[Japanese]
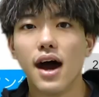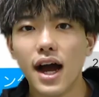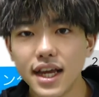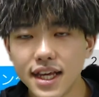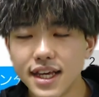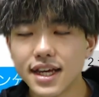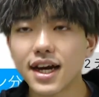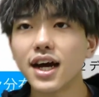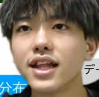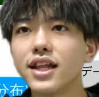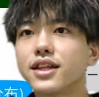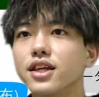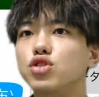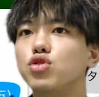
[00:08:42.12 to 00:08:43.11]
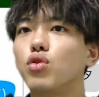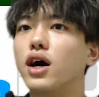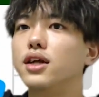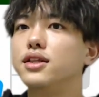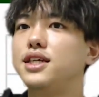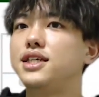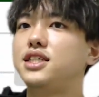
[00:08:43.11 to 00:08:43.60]
はい、いかがだったでしょう
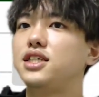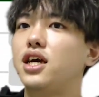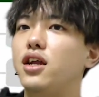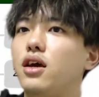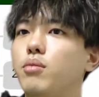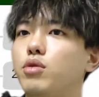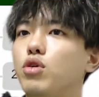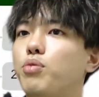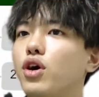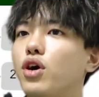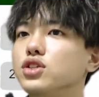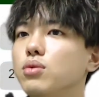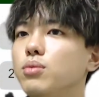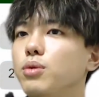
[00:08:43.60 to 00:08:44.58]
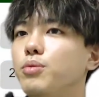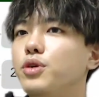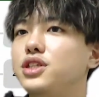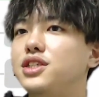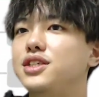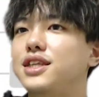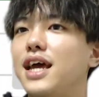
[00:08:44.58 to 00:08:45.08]
か ?DGLM のパワーソン部分
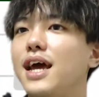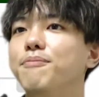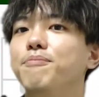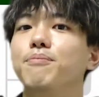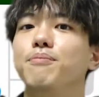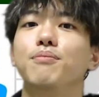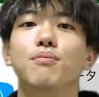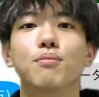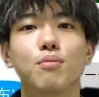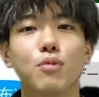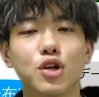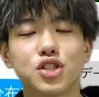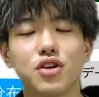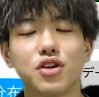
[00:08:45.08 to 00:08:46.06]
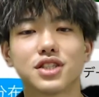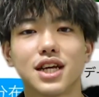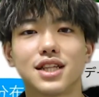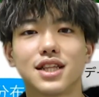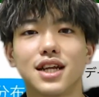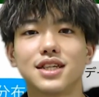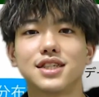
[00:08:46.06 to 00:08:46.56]
について。もしよろし
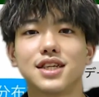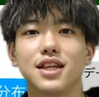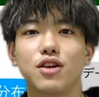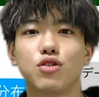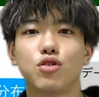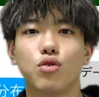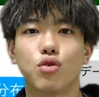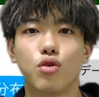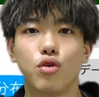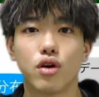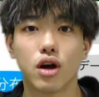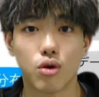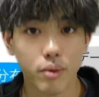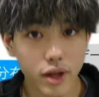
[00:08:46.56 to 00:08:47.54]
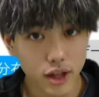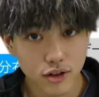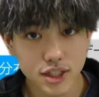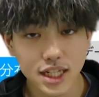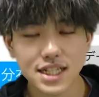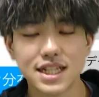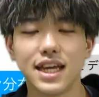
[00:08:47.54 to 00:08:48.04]
かったらチャンネル登録、高評価、コメント
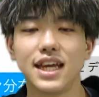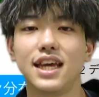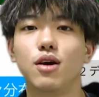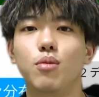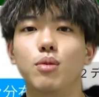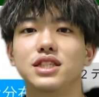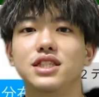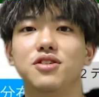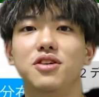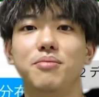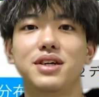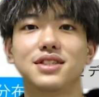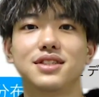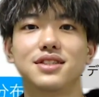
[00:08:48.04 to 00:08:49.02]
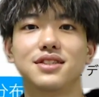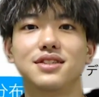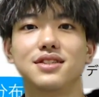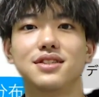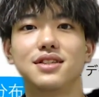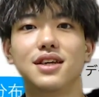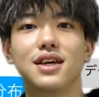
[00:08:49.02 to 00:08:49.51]
をぜひぜひお待ちしておりま
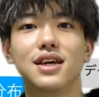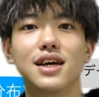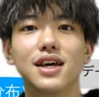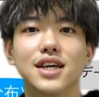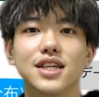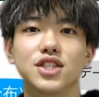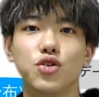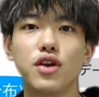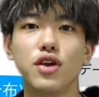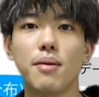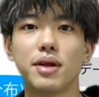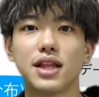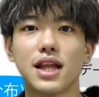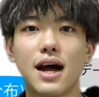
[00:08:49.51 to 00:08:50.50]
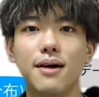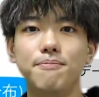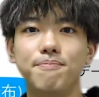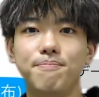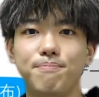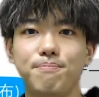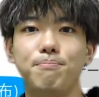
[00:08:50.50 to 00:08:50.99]
す。それではまた。
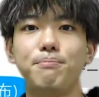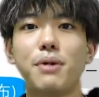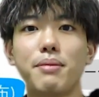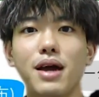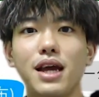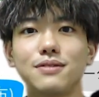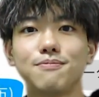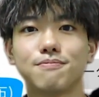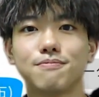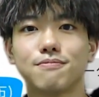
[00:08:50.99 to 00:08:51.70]
バイバイ。